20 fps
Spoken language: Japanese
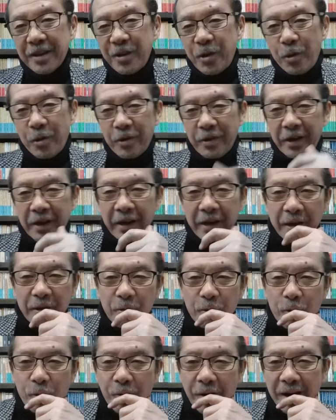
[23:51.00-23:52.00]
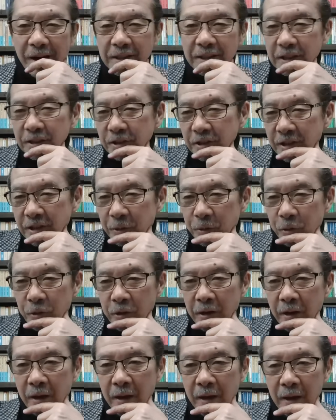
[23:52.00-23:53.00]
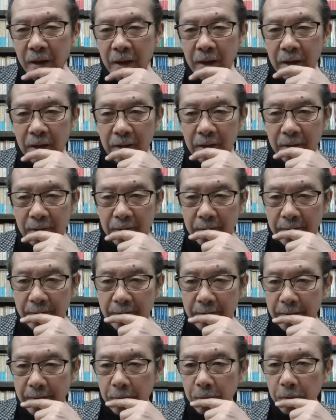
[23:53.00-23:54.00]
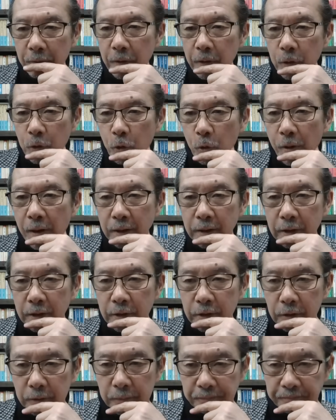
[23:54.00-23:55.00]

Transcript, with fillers: これね、怖いですね、これね。これ怖いです。